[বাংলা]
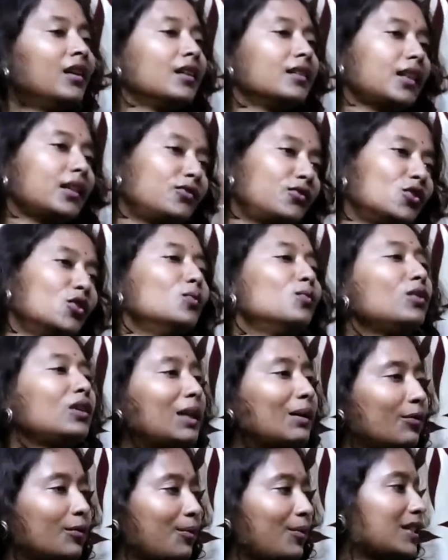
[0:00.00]
তাই তৃণমূল
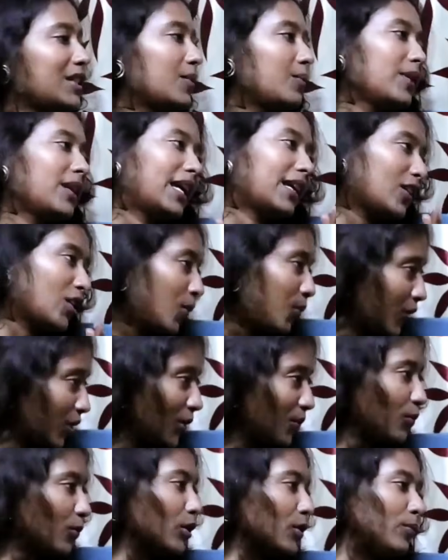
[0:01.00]
এবং বিজেপি একে
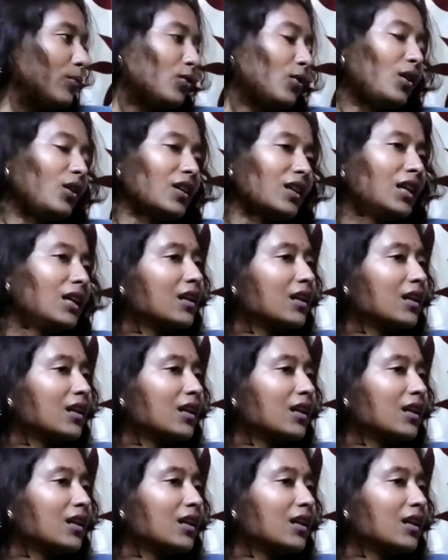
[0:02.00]
অপরের পরিপূরক